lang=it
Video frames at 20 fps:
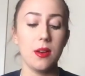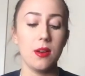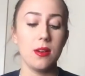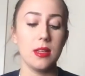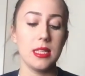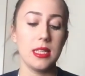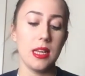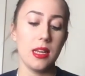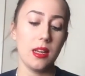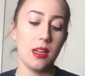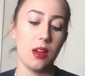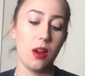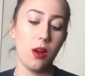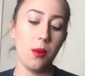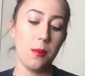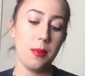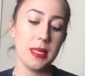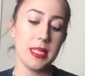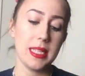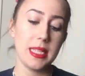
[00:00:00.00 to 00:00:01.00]
cosa
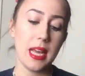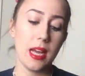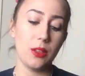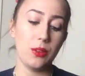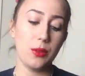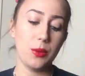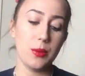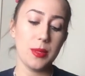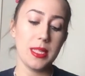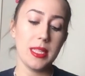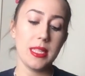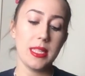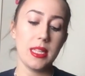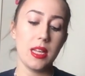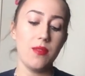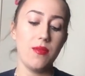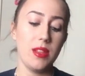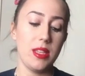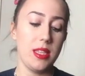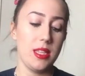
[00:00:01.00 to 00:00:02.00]
ho pescato queste
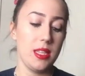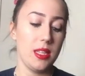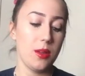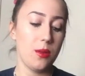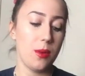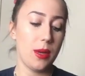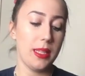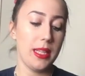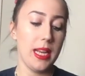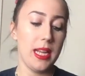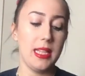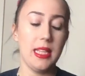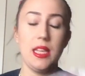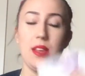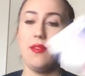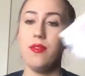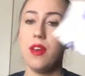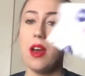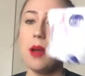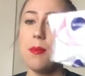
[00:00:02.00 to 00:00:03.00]
salvettine qua della
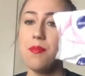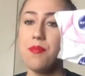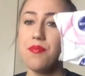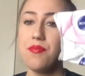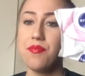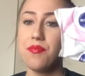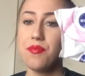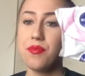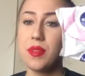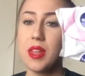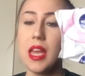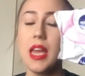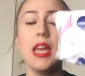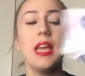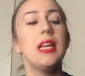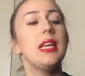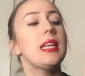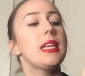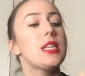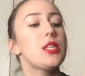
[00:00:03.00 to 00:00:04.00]
Nisa
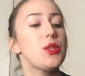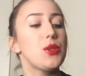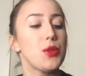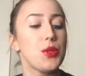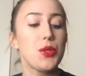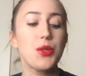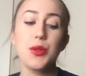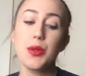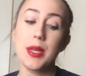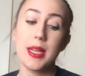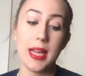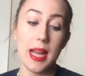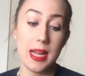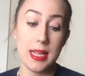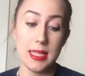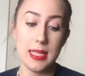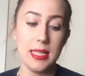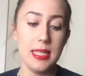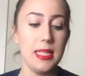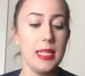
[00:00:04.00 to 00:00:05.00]
che sono
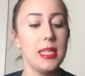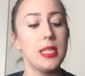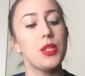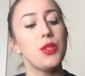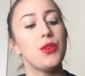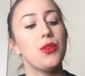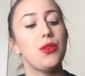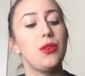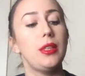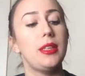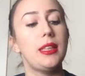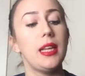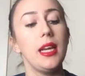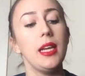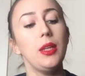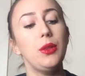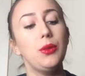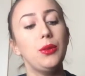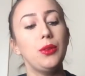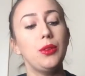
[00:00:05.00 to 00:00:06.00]
struccanti, sono il 3
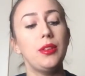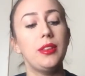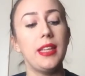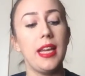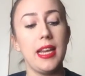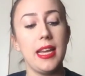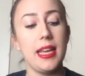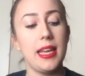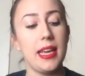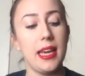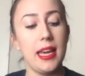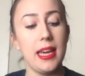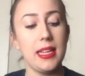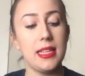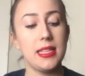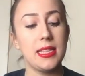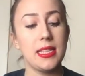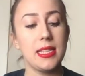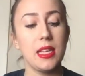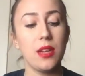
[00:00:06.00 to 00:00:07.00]
in 1
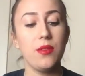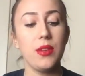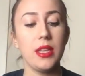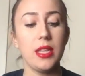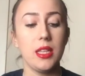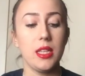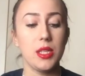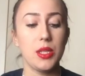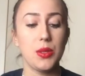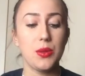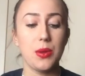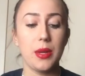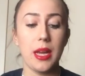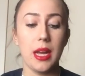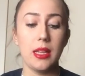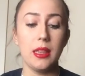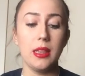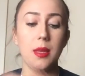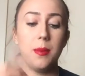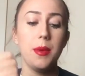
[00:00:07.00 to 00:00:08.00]
Delicate, salviettine
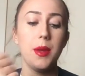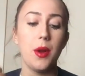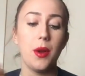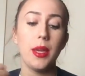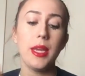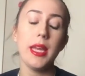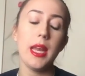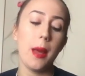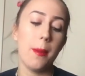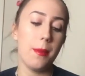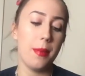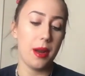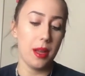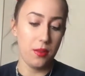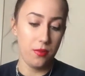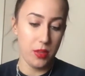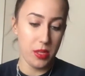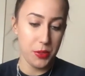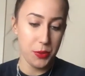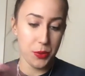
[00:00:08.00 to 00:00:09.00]
struccanti per occhi, labbra e
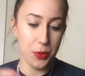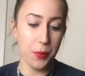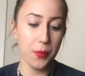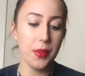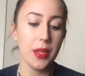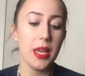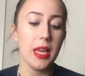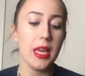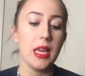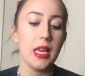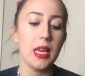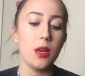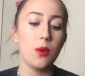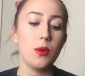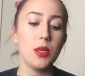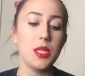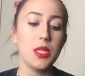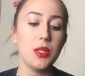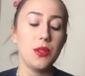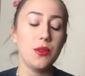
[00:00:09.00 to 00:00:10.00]
viso.
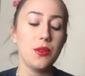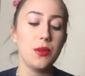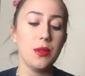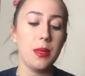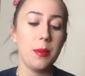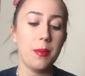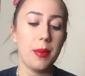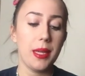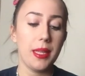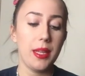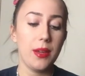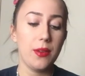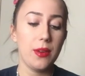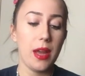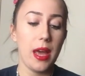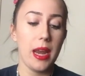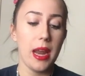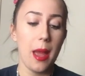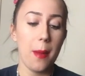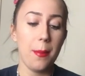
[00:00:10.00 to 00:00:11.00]
Questo in
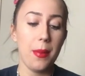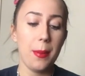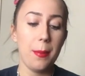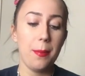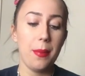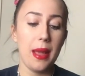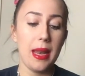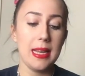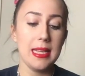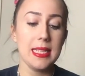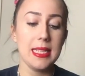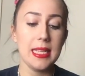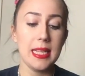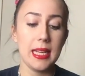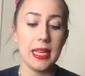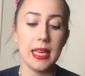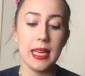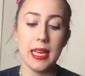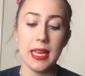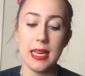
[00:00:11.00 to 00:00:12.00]
particolare è per pelli
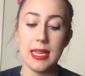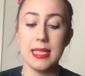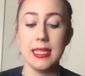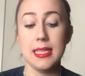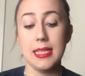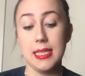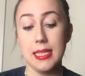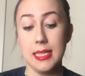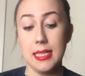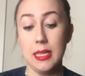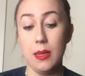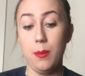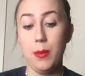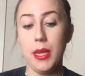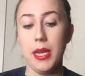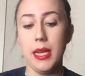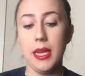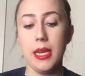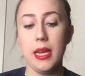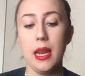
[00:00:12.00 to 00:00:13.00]
secche e
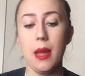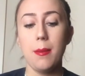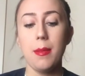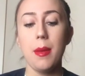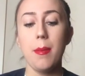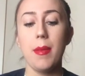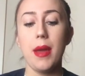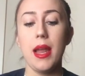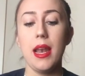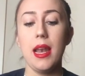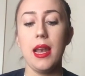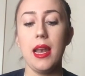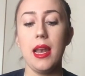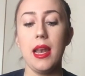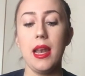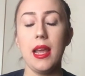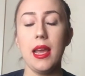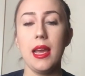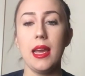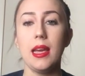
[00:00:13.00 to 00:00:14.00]
sensibili. La mia
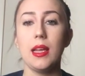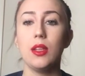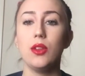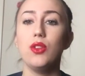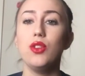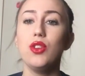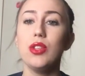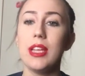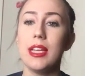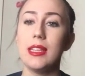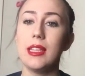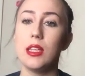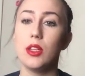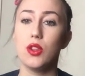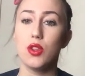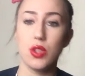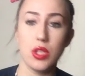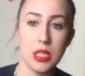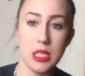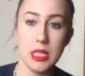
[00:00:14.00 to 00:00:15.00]
pelle non è
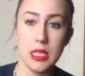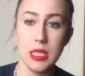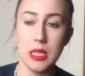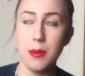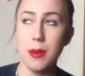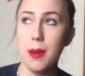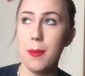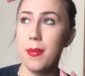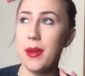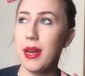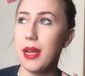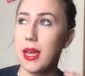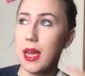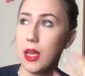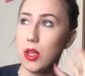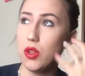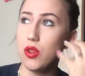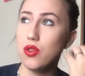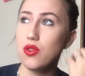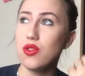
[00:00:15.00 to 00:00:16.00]
tanto sensibile
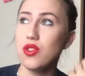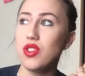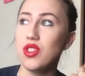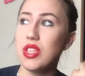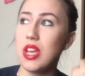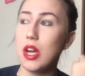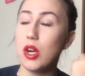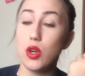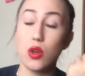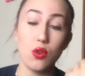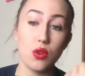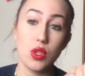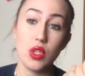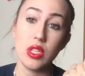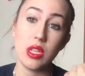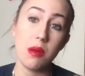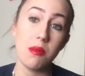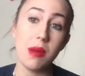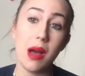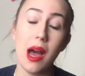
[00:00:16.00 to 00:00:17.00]
perché non si
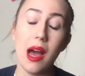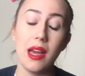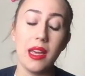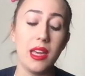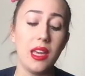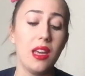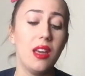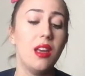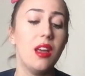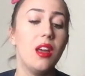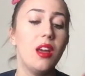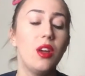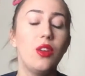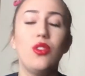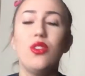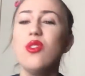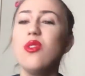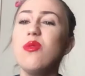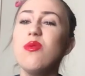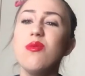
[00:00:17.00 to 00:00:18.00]
arrossa mai,
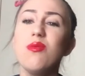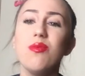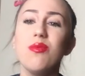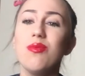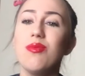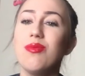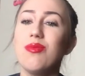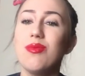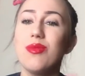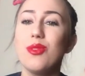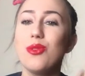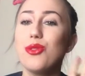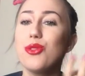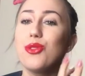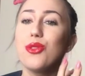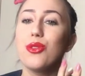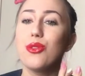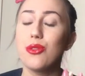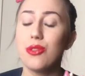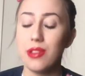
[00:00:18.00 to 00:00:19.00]
non, non
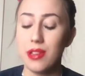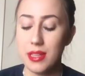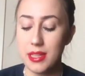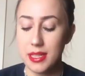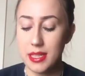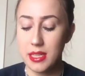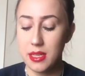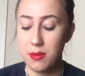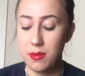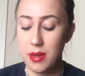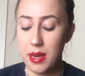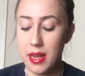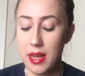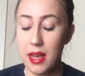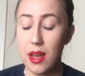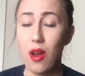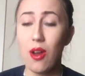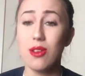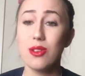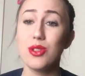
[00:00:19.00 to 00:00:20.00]
sono
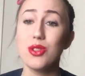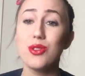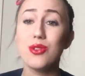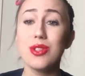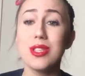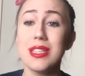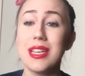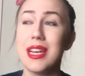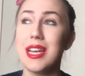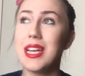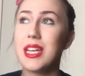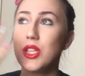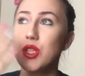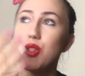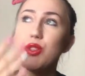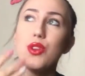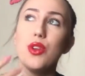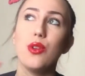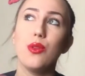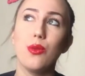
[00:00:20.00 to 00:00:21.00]
sensibile, sono secca
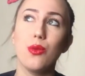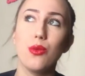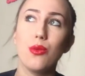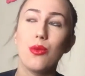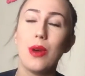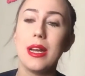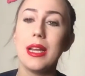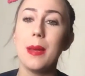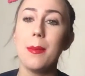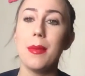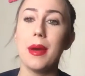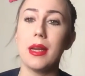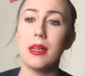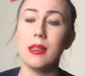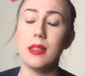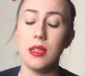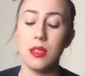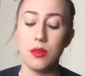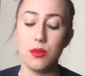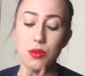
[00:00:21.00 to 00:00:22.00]
solo in un, qualche
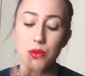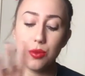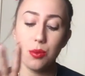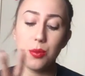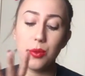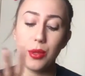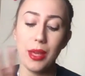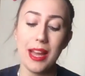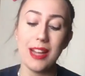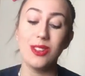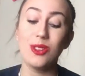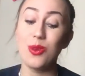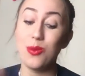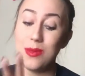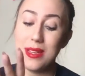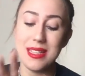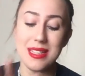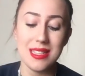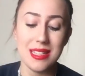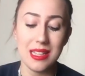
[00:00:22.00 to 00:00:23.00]
parte, sono più che altro
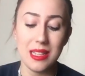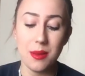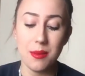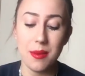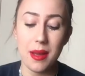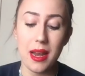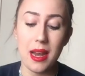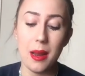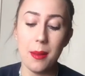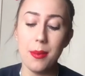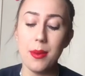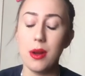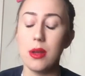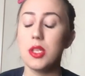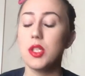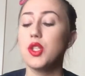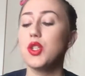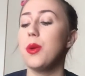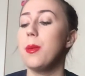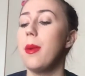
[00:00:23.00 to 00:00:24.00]
mista di pelle, però
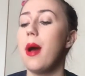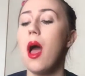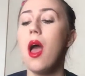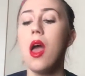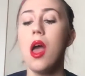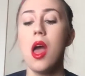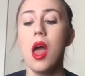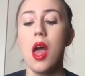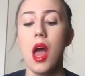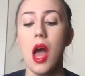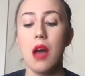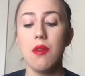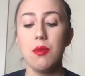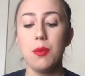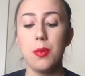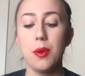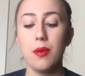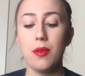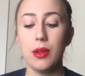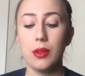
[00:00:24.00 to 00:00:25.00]
insomma avevo
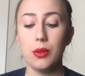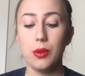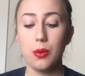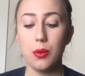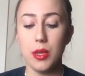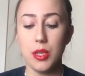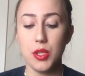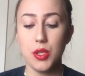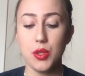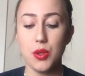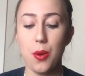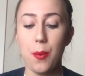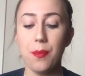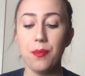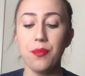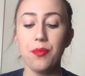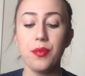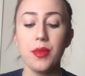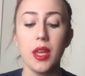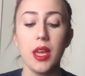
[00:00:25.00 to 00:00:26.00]
provato questo.
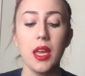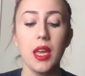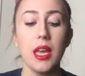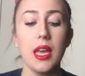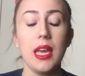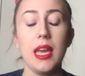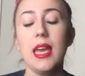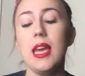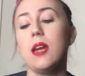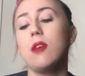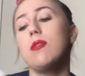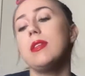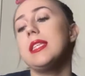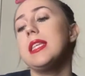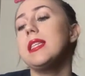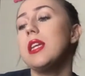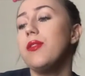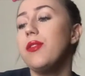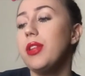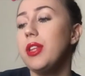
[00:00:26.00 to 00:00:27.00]
E
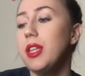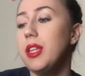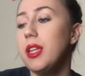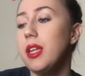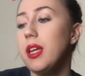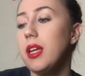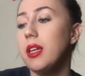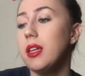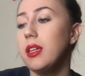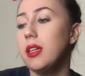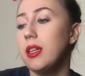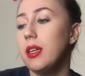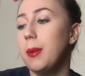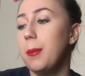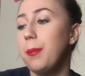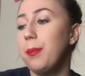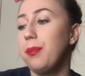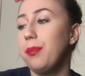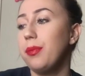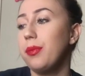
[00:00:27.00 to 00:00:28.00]
queste salviettine...
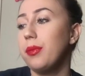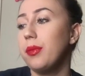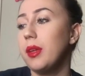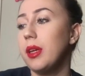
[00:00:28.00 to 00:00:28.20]
Ehm,